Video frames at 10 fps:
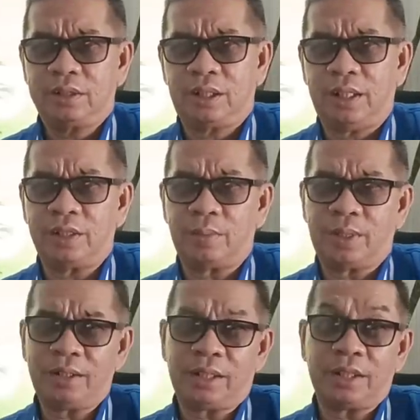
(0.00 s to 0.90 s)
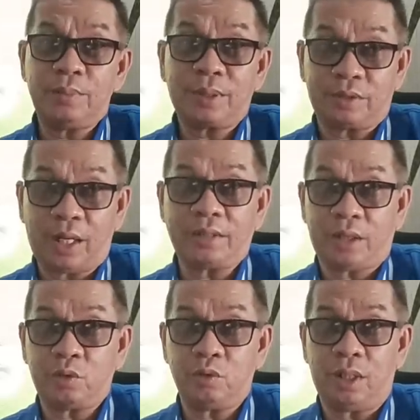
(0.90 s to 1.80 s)
selain Ramadan ada Dimas
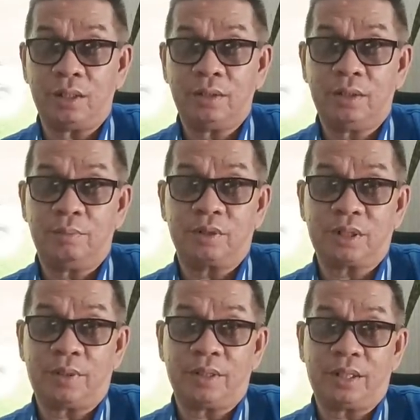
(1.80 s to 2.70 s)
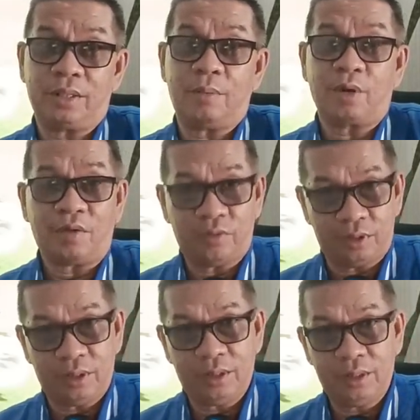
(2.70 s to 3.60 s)
Derajat juga bersama dengan M
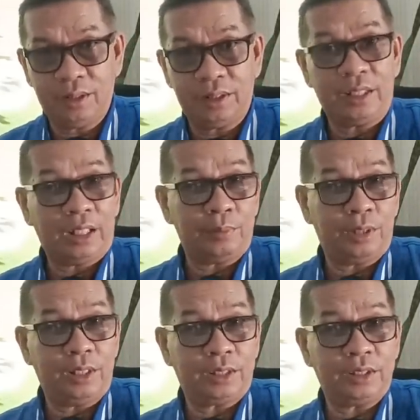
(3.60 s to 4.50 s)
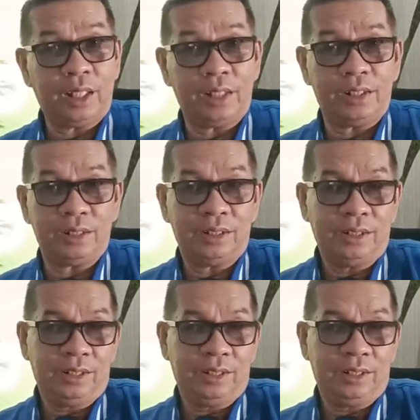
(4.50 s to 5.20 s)
Rafli tinggal dipilih ketiga ini